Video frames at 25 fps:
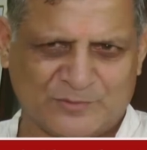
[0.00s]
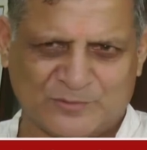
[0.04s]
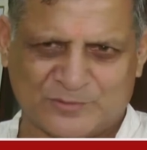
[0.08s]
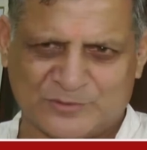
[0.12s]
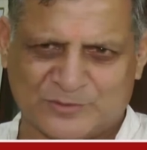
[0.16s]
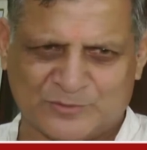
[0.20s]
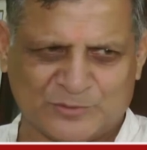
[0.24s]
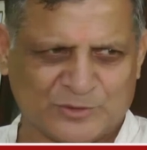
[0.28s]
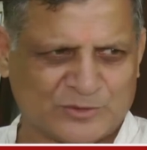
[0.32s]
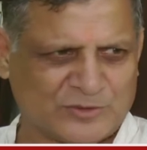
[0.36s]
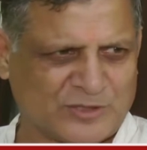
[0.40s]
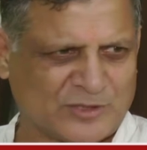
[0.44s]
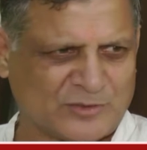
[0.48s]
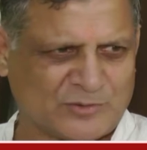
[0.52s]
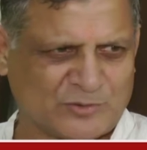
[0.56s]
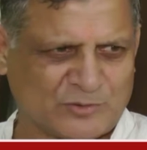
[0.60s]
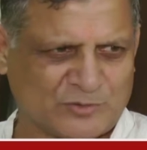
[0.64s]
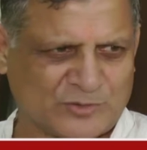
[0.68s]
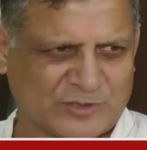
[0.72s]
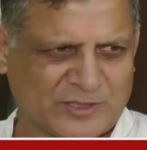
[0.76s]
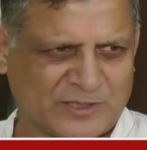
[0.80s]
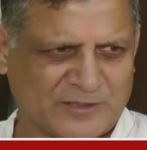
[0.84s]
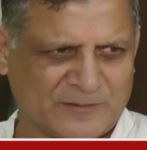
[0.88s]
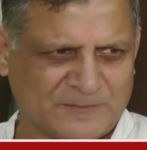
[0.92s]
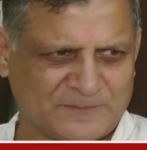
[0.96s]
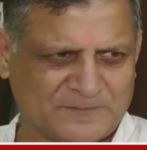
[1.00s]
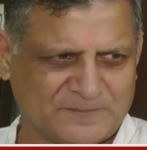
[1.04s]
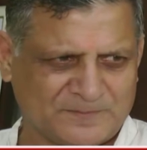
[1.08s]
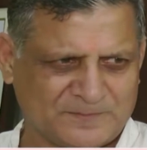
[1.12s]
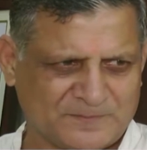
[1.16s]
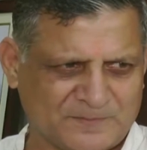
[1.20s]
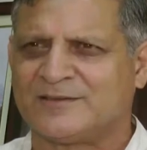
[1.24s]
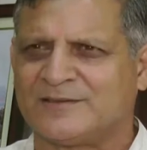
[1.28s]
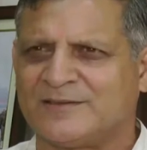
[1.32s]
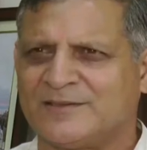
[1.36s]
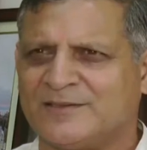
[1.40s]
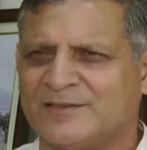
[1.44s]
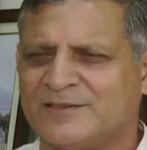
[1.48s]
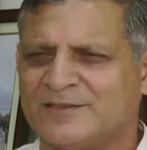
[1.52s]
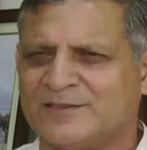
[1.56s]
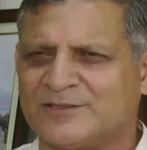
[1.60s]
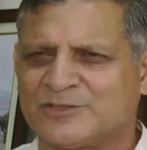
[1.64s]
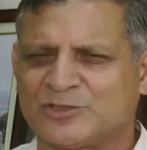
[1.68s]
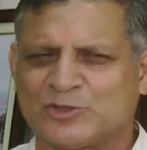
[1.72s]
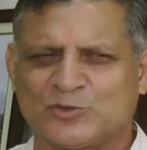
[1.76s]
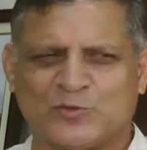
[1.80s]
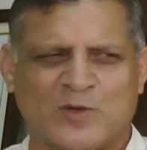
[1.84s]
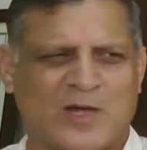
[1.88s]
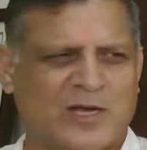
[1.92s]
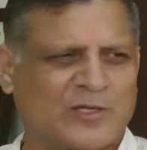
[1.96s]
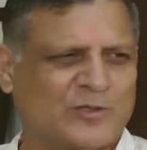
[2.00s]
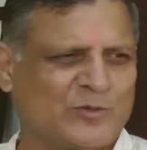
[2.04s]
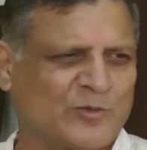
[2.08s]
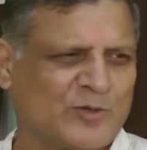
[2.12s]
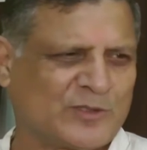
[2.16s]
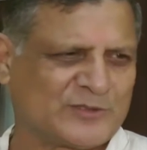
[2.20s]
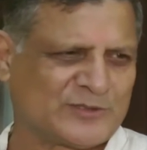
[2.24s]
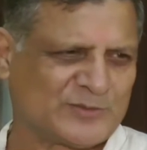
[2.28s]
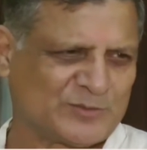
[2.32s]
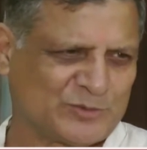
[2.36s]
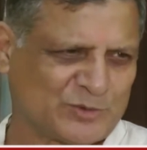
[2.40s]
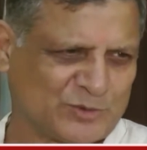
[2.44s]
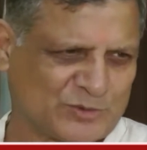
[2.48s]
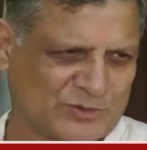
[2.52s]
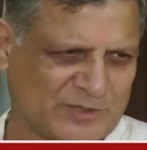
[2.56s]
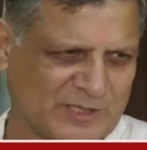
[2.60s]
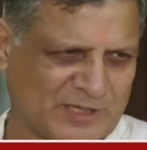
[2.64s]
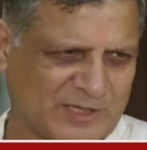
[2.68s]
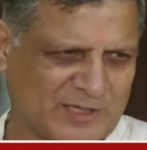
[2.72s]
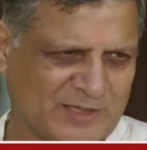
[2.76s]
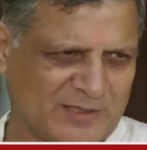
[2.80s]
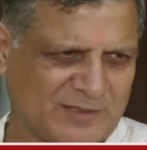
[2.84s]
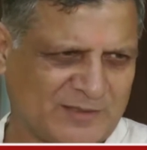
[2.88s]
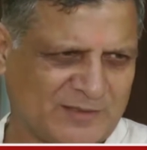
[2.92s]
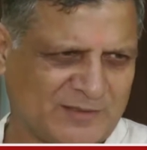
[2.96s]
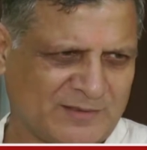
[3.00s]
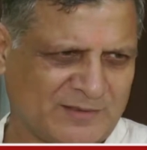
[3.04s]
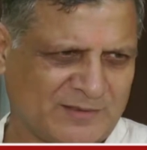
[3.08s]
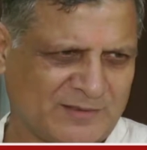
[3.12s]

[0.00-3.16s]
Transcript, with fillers: वो समझौता टूट गया स्वार्थों का समझौता है